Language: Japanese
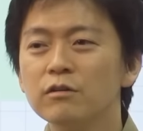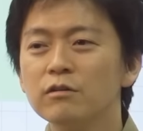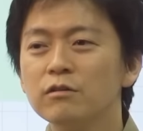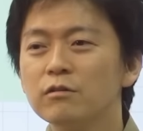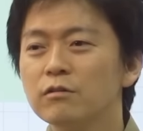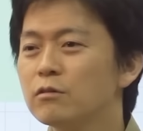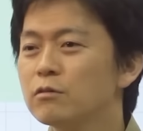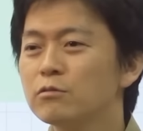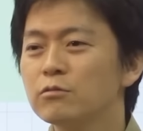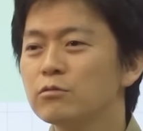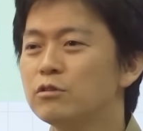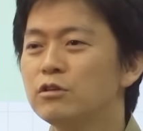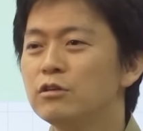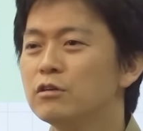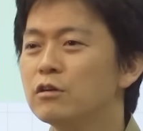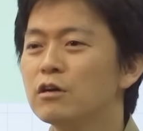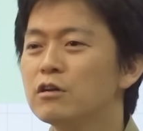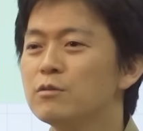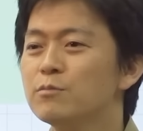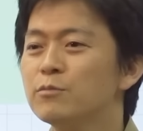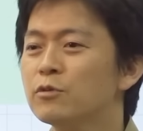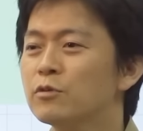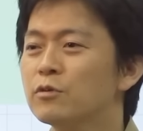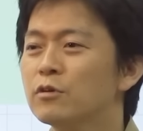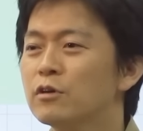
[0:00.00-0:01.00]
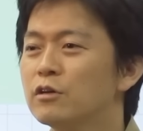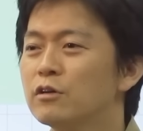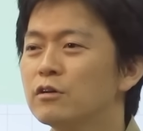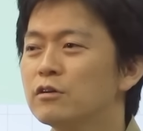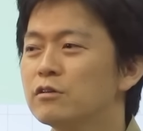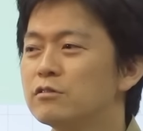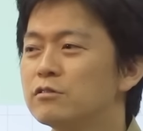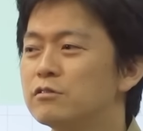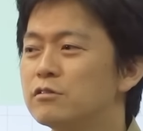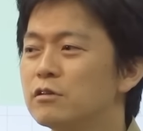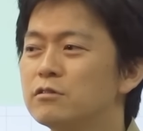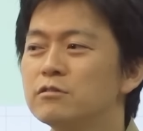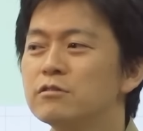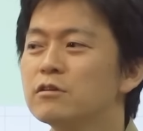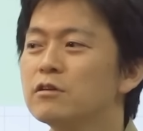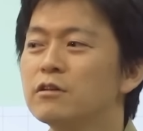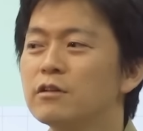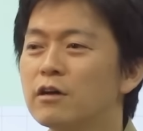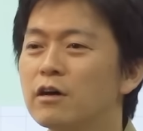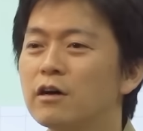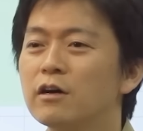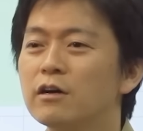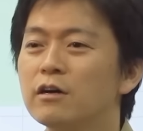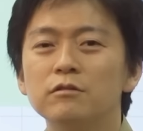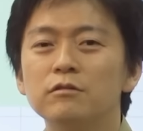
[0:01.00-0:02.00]
あと、ヒアリも全然
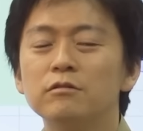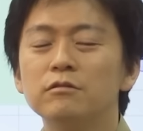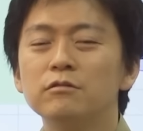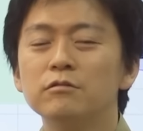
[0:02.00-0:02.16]
ない。